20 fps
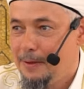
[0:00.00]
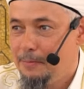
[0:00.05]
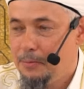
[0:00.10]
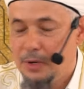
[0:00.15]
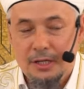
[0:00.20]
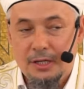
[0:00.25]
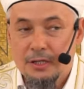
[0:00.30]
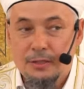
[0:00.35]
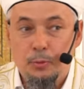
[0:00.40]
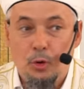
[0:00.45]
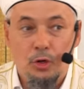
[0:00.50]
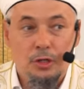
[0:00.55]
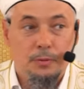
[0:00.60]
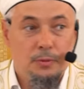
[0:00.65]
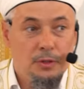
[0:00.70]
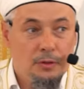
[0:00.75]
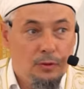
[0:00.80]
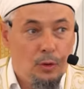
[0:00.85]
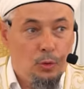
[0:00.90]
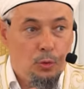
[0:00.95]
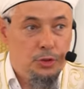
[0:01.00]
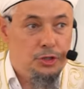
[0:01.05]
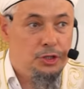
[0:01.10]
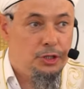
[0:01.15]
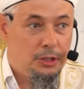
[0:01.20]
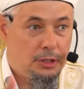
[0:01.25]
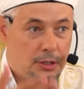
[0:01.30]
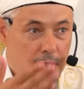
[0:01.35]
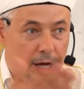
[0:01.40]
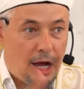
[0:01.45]
мы не сможем его
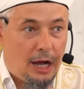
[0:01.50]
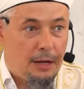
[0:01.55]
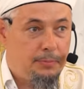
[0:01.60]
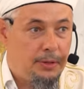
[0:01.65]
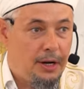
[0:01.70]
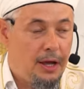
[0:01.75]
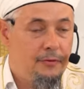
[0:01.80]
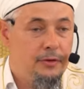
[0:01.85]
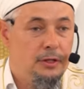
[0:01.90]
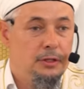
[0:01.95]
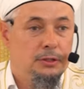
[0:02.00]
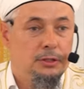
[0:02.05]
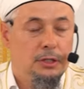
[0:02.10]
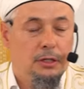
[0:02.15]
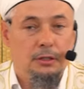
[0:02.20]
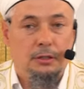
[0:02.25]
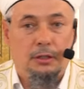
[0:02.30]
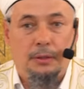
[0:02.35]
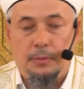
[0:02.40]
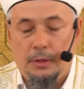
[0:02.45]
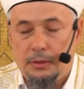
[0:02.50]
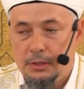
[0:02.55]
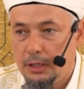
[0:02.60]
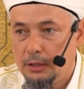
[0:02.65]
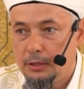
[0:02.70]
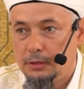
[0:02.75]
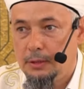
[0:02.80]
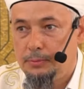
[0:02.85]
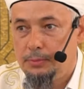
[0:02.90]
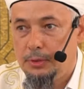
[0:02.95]
учить, как правильно делать,
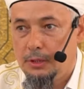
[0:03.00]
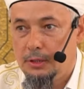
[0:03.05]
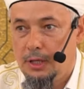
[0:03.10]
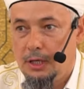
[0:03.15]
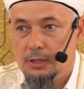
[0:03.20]
делать операцию.